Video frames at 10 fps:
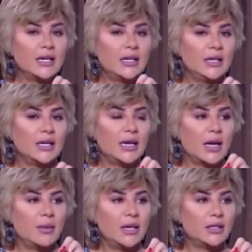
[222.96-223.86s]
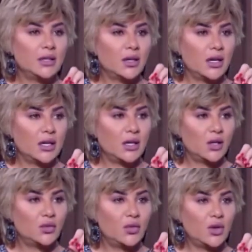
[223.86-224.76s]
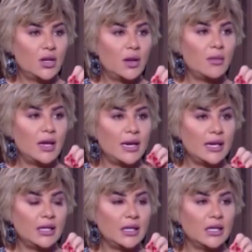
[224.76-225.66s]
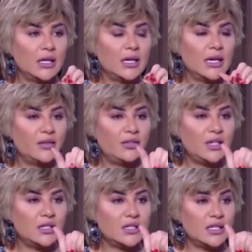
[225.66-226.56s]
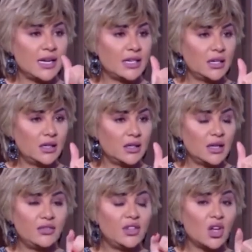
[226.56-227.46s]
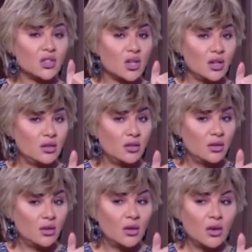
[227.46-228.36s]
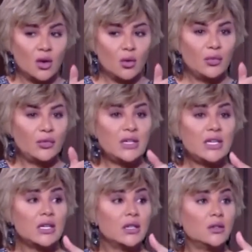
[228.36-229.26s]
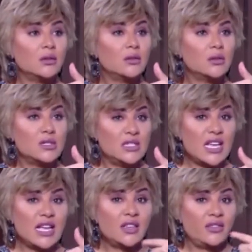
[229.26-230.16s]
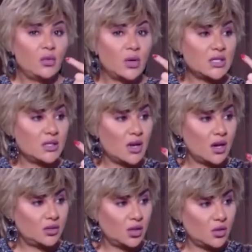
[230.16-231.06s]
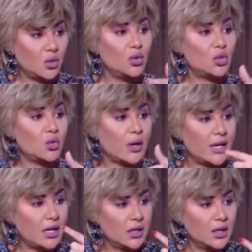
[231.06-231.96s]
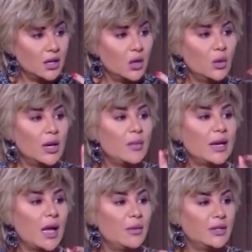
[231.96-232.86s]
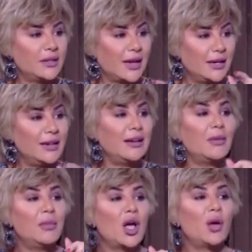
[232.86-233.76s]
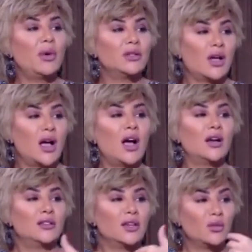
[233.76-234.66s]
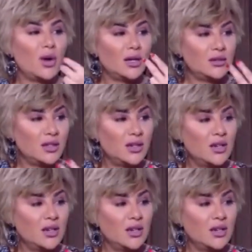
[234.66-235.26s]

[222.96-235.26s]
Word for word: للعمليات الجراحيه للاطفال لما الاقي ان لا في زياده لا في نقصان وفي زياده في الوزن اكتر كل شويه ولما اجي اعمل التحاليل ايه ملخبطه اكتر واكتر